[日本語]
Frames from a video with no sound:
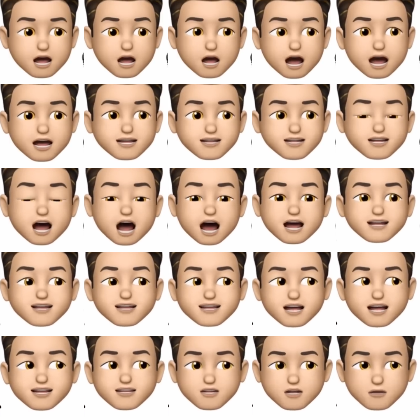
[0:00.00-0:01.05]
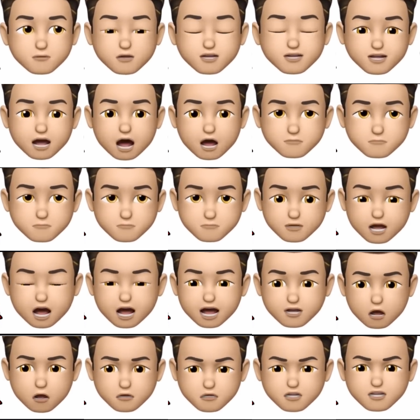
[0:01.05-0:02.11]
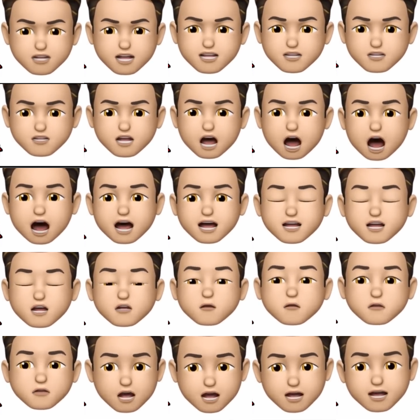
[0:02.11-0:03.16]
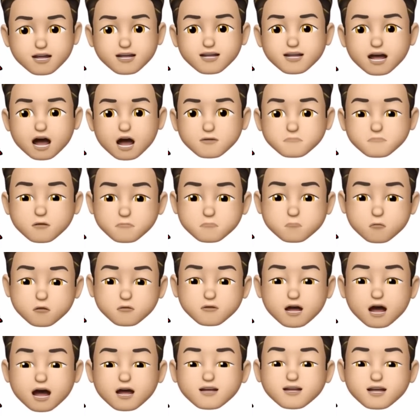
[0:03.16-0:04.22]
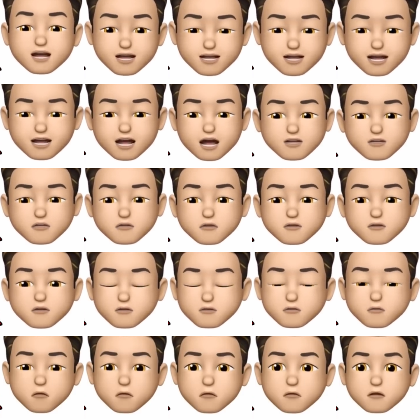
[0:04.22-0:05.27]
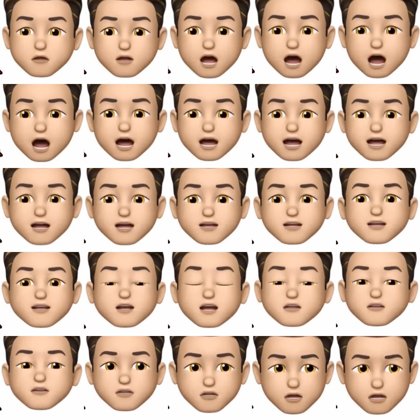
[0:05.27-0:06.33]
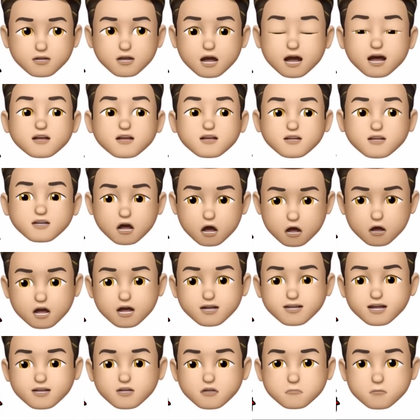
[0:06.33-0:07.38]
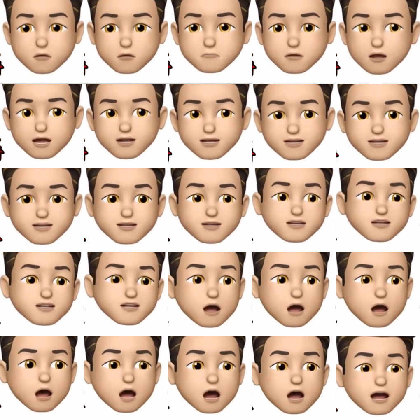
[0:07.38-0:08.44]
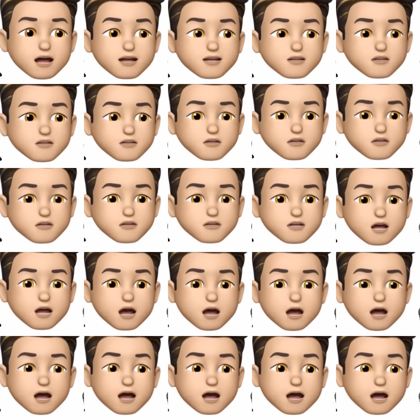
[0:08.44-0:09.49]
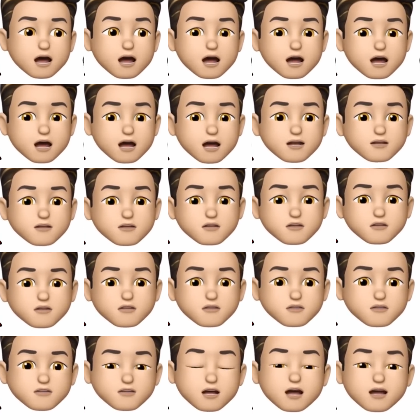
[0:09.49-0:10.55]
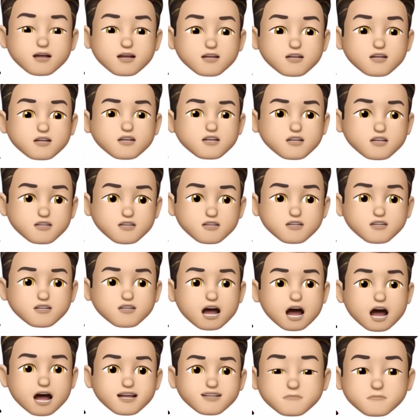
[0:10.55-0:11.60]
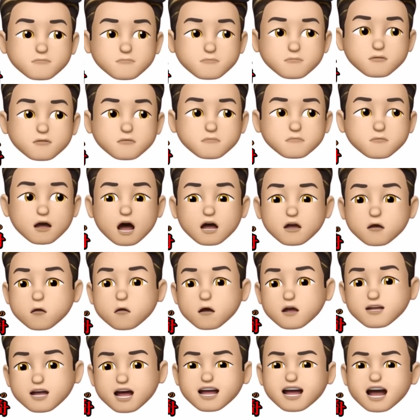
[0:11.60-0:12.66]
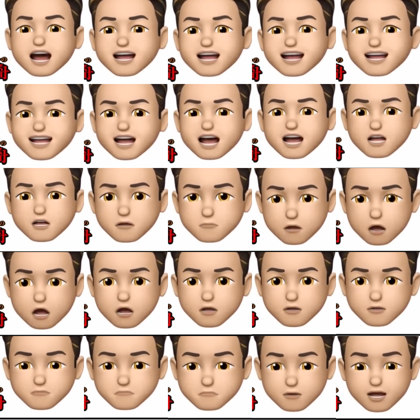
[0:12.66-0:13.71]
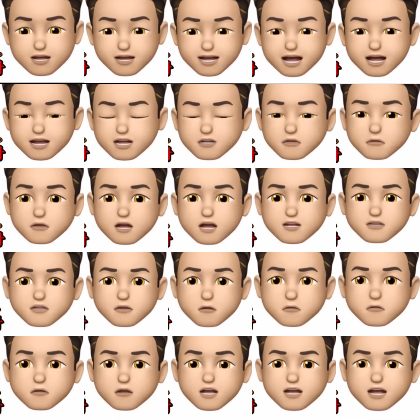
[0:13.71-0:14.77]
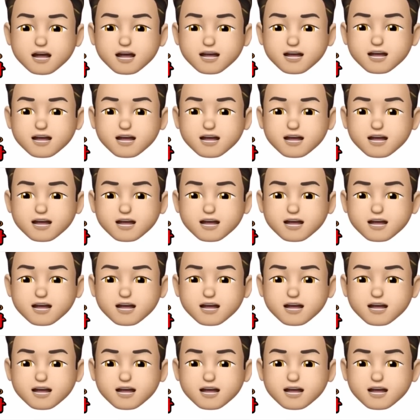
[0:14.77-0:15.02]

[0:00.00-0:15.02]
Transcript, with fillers: はい、さんぜんえんつきました。はい、星選手が入ってこなかった、まあ、モーターが出てないというところが、えー、出てくれてよかったと思います。はい、ということで、えー、きゅうせんきゅうじゅうえん、まあ小当たりなんですけれども、まあ利益を出すことができ